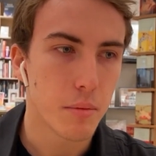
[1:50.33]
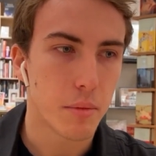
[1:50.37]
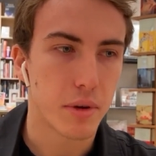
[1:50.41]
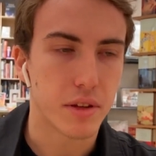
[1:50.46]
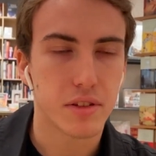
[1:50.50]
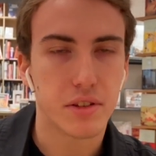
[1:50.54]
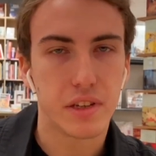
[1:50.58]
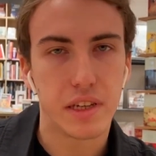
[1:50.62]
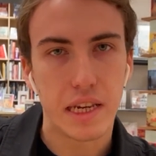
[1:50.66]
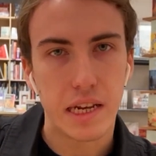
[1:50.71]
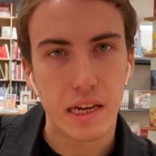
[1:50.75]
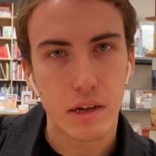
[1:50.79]

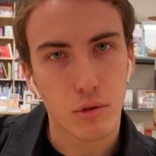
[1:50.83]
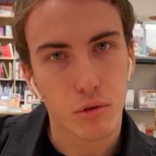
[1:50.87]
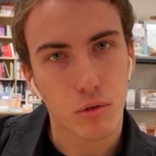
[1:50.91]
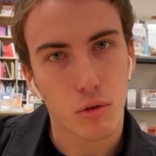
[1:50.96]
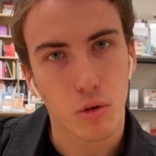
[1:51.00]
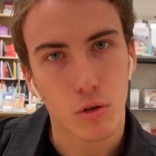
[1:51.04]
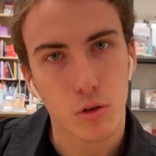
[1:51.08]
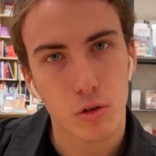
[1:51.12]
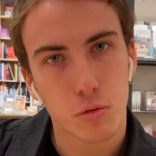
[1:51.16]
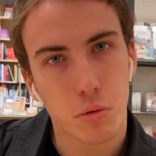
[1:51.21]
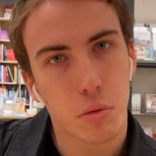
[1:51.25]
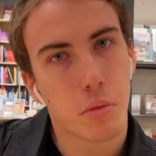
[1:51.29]
parce qu'il est
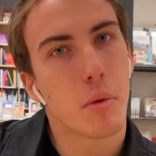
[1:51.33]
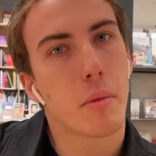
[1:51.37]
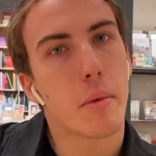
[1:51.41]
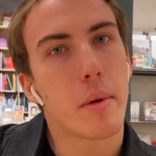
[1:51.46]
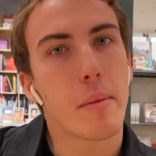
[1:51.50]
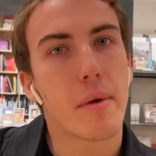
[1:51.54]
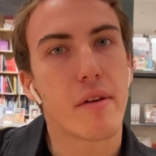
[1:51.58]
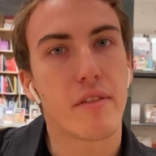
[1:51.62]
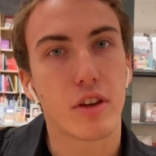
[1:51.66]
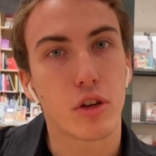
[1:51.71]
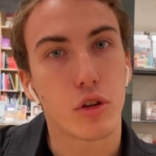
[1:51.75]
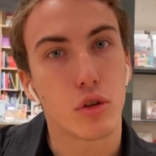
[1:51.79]
en ce moment
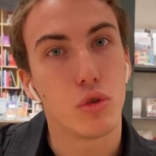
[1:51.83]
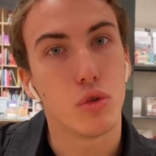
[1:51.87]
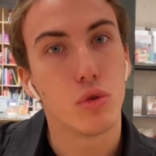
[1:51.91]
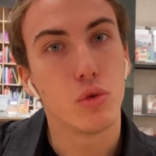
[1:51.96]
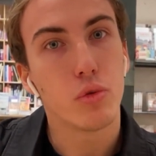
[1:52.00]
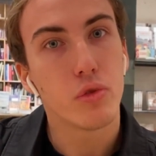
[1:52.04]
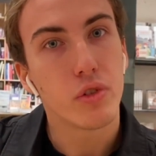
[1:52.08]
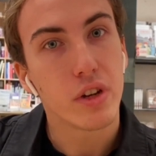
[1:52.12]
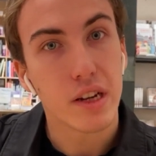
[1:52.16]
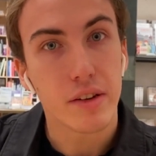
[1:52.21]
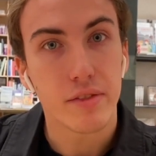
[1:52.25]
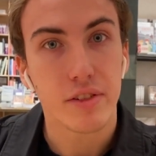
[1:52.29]
même avec une
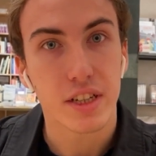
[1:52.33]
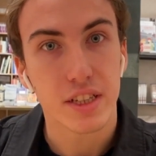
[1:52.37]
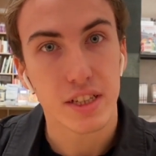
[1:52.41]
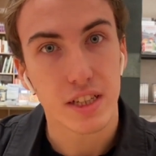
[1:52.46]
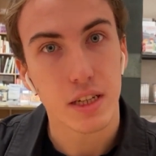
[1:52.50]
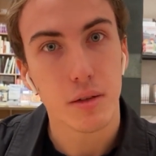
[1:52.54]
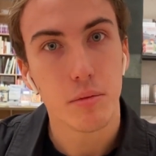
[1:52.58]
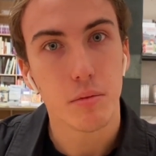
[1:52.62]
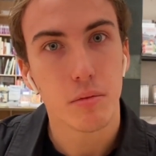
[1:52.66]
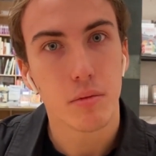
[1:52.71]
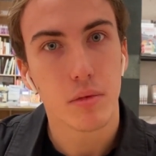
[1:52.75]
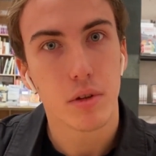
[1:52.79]
nouvelle
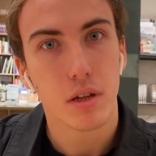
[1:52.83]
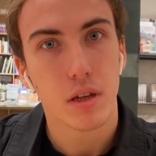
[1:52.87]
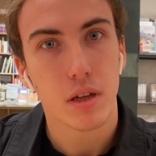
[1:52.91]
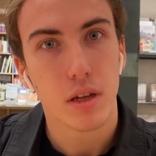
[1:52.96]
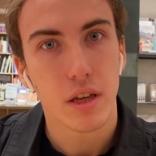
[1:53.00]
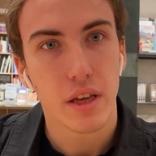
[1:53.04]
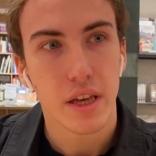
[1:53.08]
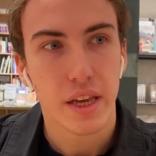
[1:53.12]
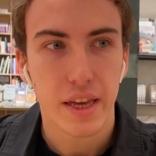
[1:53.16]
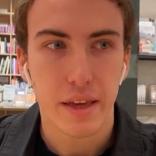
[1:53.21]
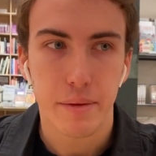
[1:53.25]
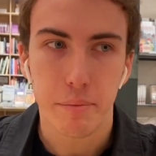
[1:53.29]
victime
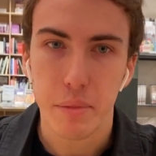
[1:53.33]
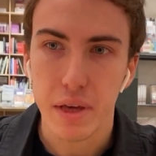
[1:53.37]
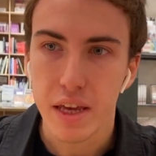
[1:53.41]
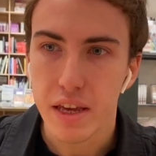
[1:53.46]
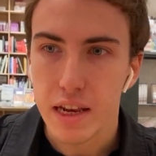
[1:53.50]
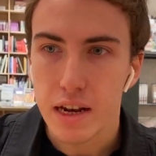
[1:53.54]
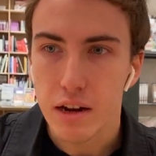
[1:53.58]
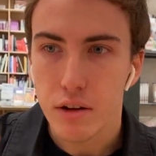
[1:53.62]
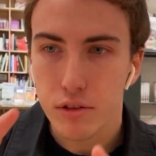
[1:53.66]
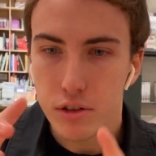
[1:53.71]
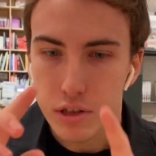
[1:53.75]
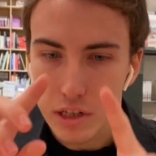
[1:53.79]

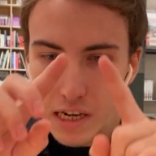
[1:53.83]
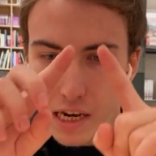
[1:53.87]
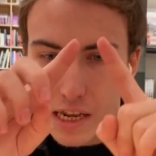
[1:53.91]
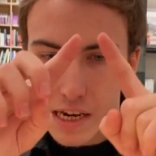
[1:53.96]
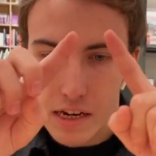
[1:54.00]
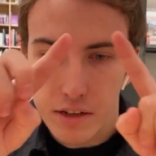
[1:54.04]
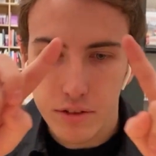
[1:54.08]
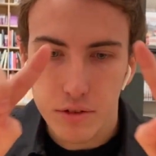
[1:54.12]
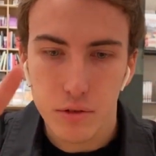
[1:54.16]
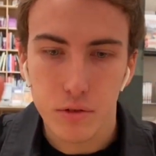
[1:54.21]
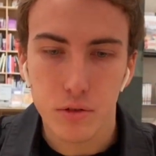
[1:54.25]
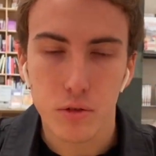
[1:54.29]
mais il, a
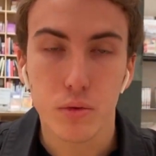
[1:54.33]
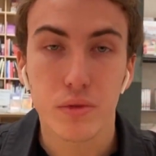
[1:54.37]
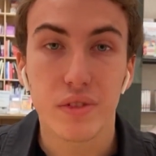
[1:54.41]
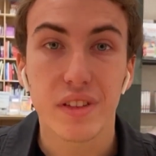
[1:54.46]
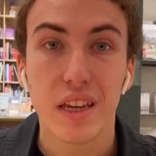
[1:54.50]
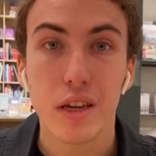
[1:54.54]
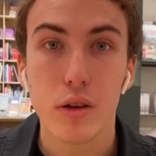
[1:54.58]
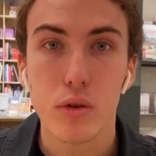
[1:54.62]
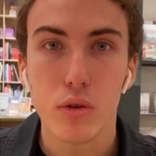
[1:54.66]
l'intention de